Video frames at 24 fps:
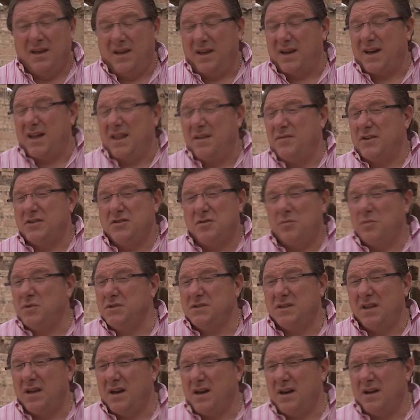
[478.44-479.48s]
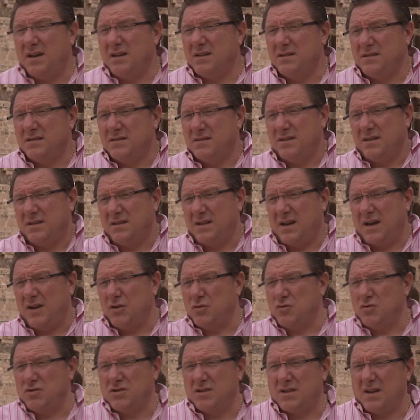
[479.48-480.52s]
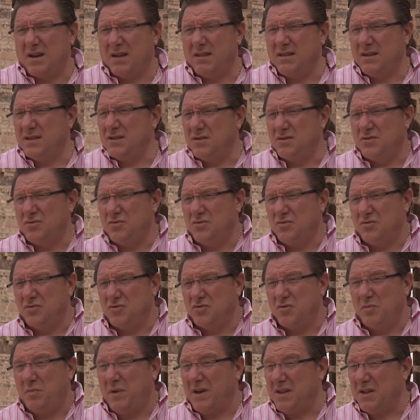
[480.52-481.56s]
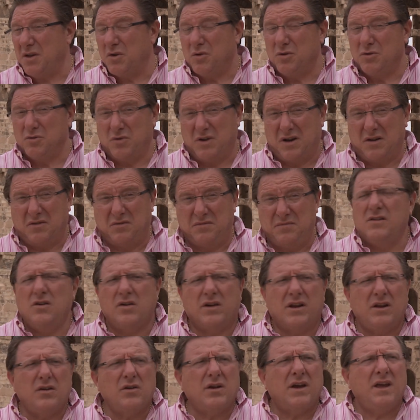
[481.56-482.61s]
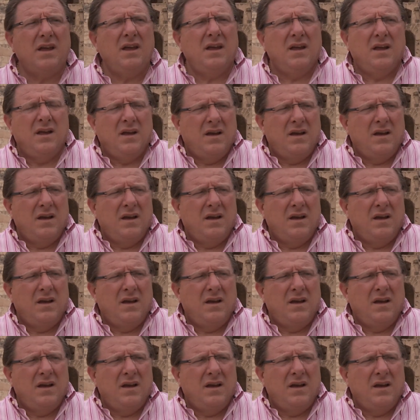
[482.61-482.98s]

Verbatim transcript: y cada invasión pues te deja, se deja sus trazas y su, parte de cultura. ¿no? Yo creo que